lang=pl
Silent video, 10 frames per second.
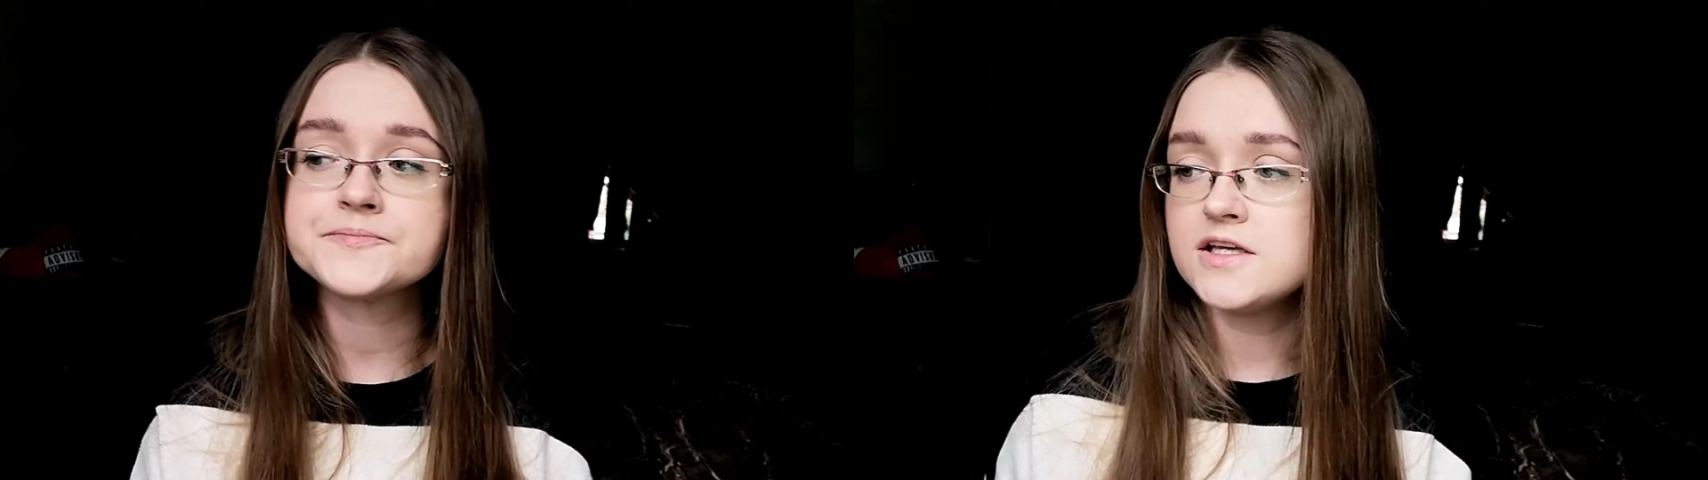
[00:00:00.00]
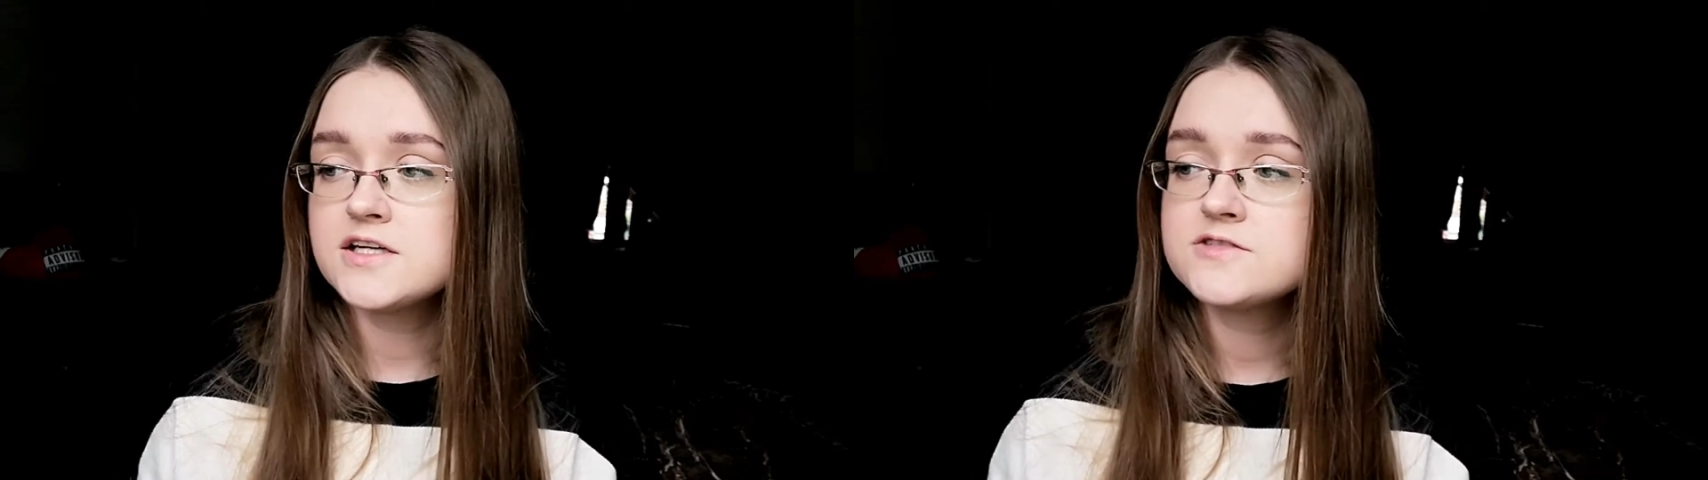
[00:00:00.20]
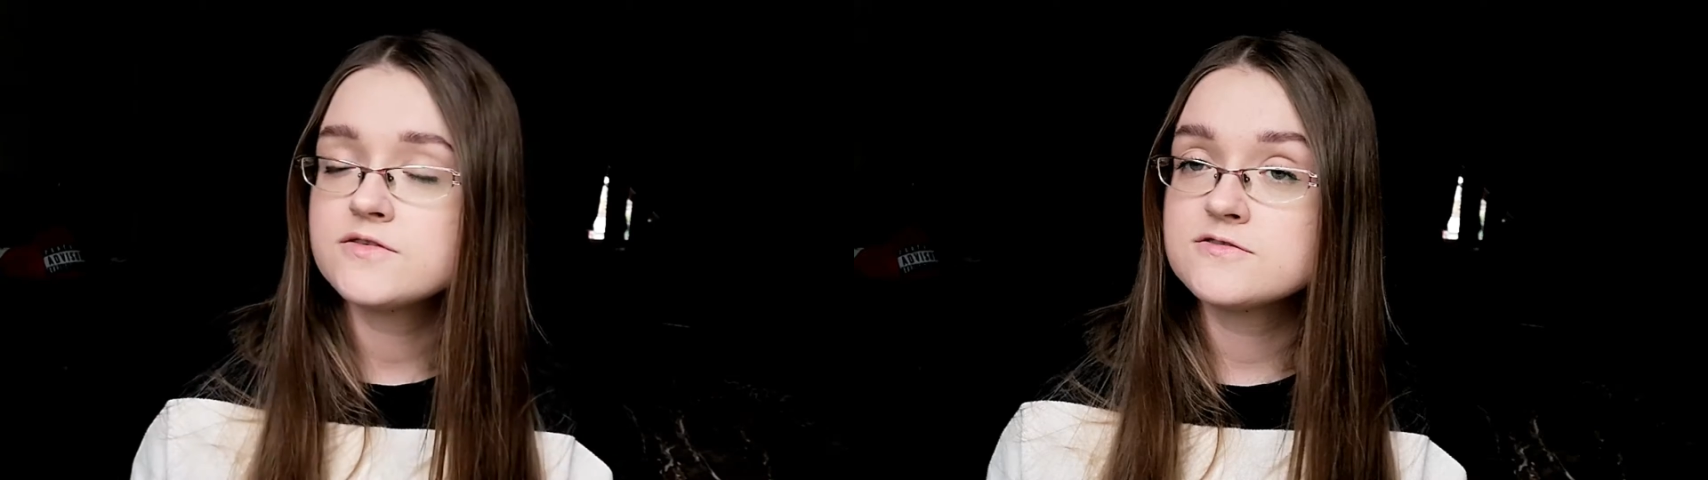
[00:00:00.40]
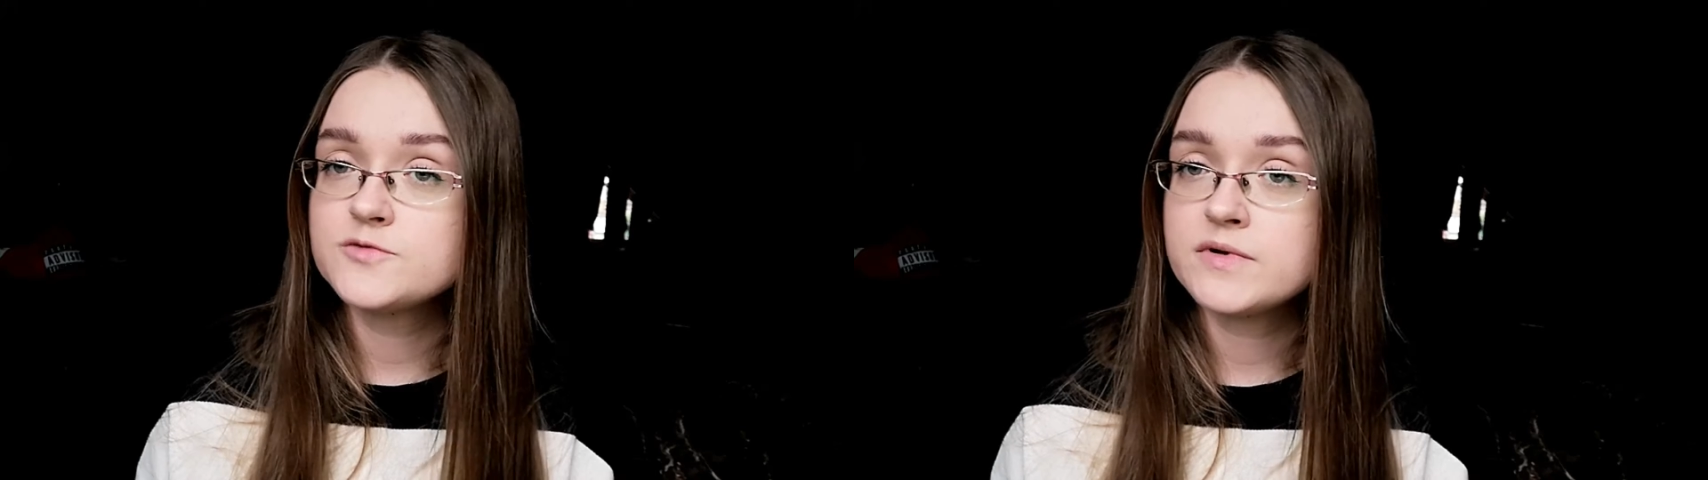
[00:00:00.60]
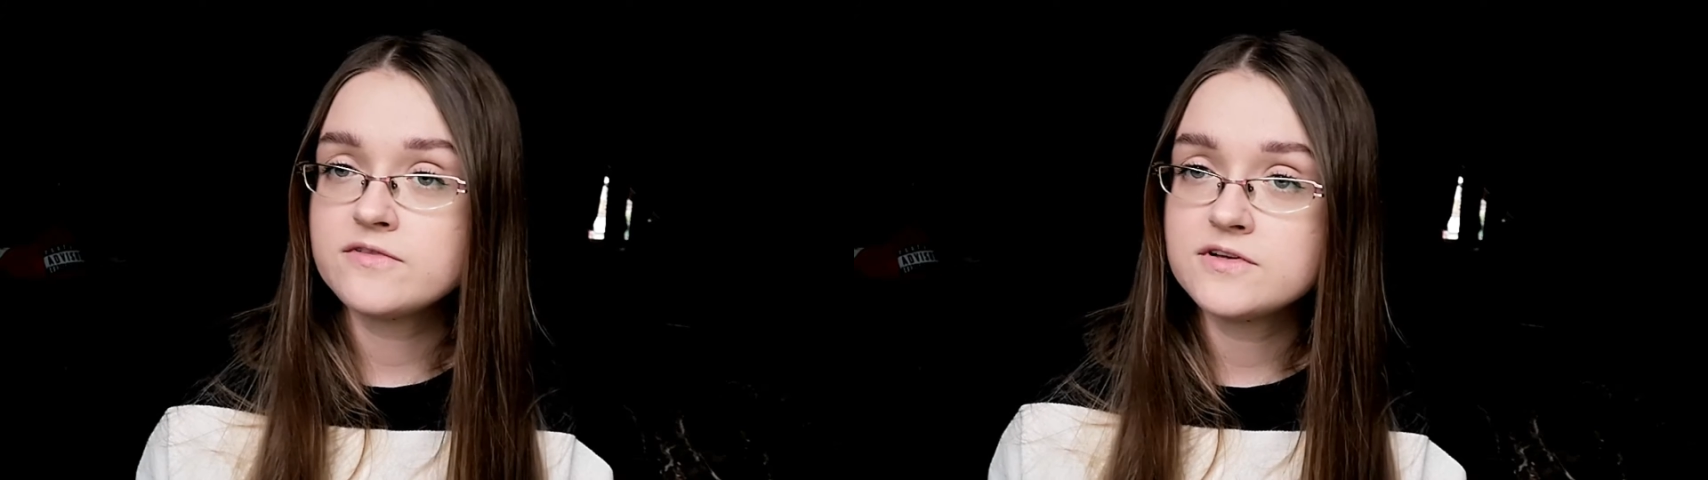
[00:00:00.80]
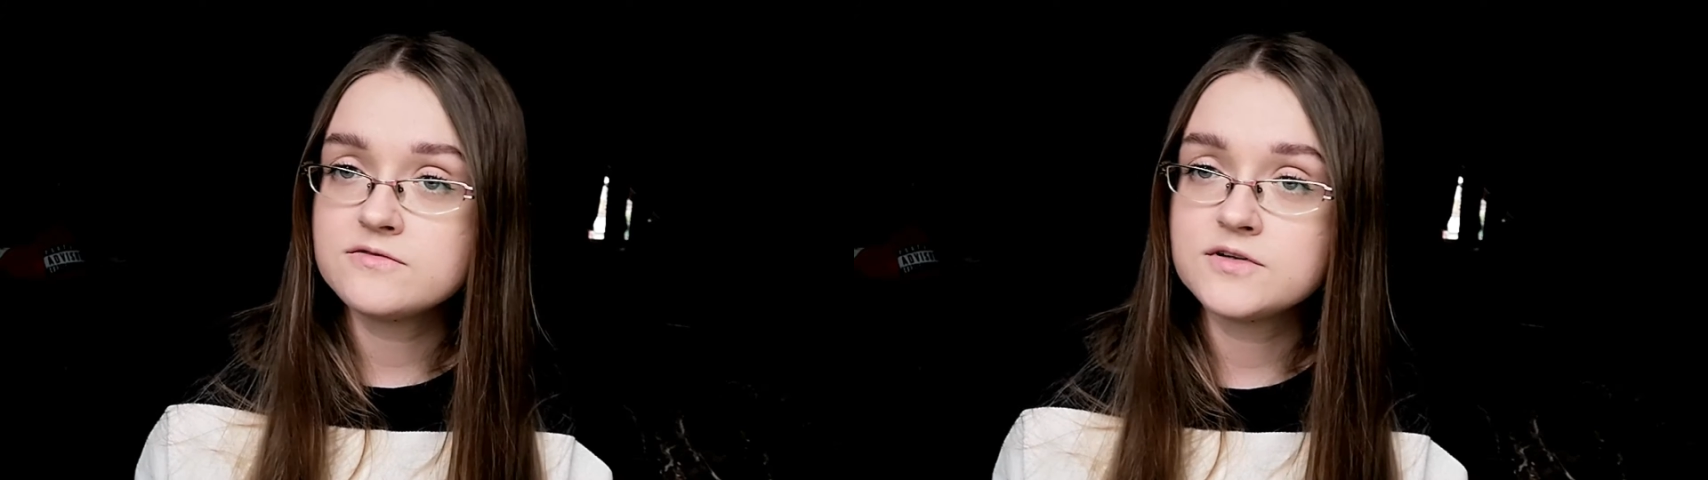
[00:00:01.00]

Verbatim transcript: I ja swoją co prawda